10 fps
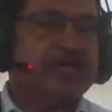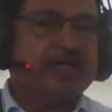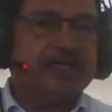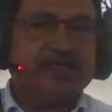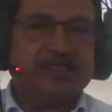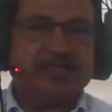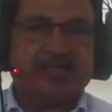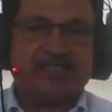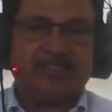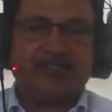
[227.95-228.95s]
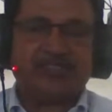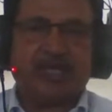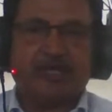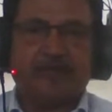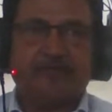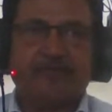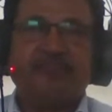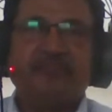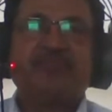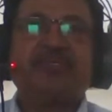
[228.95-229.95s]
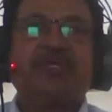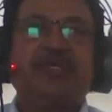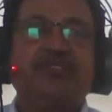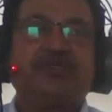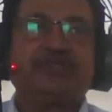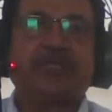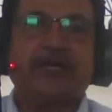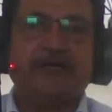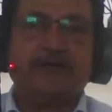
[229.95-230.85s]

হেলদি নেশন চাই যে নেশনটা